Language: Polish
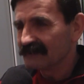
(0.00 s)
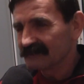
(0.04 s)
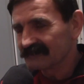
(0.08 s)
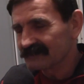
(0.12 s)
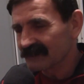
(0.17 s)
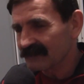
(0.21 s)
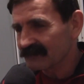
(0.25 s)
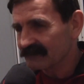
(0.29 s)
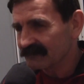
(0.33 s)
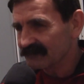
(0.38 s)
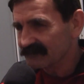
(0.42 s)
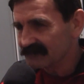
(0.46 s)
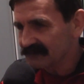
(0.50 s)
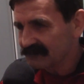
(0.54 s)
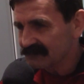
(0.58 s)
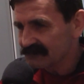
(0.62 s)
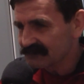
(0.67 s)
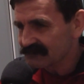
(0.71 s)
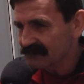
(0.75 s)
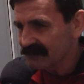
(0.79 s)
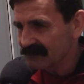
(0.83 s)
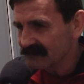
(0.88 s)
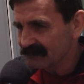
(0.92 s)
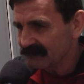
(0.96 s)
I tak i
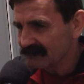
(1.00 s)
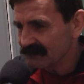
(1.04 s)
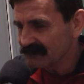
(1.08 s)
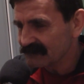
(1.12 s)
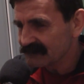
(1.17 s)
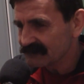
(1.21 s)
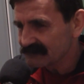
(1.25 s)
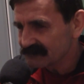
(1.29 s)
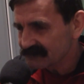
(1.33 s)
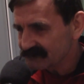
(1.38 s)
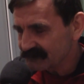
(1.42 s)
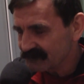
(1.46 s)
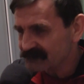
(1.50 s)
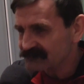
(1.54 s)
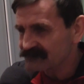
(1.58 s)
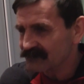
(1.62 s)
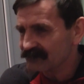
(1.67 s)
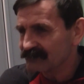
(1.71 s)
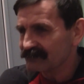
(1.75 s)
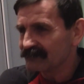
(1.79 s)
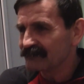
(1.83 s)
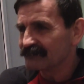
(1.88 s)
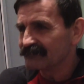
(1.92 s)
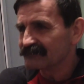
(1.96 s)
tym
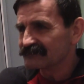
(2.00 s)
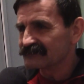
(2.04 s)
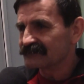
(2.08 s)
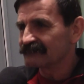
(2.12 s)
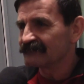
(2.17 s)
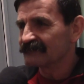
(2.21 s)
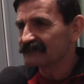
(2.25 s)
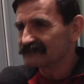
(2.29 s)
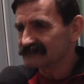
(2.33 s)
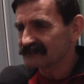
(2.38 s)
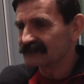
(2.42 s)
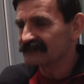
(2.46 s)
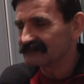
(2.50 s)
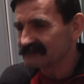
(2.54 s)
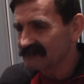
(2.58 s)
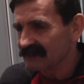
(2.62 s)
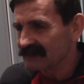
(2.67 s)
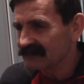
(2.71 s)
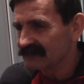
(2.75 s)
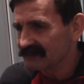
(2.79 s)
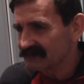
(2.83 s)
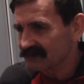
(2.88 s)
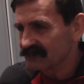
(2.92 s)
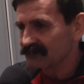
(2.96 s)
sposobem będziemy chcieli
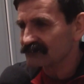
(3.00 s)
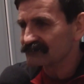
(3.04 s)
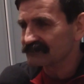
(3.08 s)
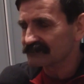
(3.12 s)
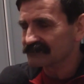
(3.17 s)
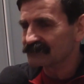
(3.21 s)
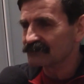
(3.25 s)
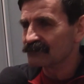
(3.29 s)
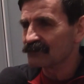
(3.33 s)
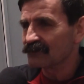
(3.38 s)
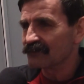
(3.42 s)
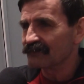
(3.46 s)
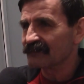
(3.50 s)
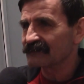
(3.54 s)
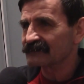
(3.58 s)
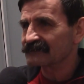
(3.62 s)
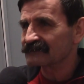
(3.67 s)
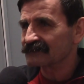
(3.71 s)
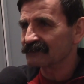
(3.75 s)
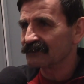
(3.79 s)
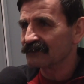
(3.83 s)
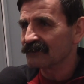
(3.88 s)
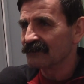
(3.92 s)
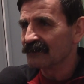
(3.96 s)
dalej kontynuować
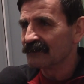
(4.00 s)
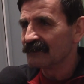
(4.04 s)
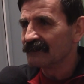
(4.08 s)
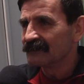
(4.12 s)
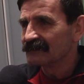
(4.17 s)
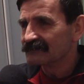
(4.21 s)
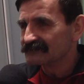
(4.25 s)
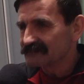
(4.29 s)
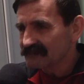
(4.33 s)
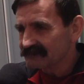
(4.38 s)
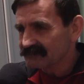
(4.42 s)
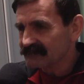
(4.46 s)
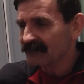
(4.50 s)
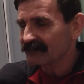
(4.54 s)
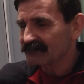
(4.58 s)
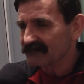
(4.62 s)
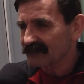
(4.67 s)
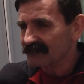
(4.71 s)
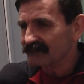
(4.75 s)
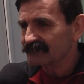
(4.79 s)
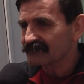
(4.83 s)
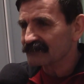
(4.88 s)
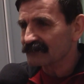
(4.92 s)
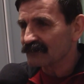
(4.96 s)
to, żeby
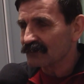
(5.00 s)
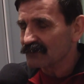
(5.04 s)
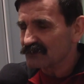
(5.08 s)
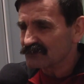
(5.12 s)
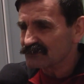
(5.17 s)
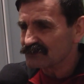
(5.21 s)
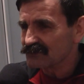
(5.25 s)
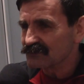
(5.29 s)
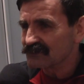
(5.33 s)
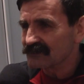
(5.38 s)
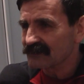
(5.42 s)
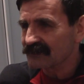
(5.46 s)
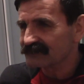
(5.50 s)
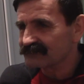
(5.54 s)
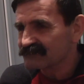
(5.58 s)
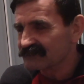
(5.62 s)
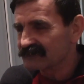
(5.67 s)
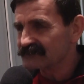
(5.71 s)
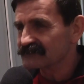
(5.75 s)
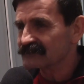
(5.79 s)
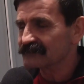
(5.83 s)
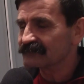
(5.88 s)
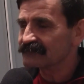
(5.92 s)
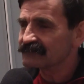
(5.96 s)
naprawdę oszukać
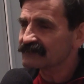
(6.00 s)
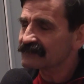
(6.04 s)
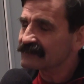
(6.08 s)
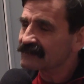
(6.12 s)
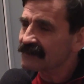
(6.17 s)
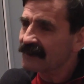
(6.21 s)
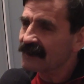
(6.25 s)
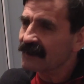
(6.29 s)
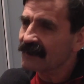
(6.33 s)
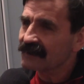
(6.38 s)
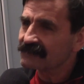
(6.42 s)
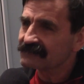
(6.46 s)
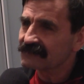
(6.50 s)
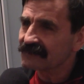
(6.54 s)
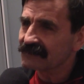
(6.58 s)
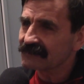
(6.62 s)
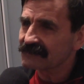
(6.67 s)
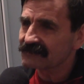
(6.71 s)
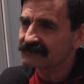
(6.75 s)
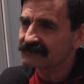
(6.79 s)
przeciwnika, a nie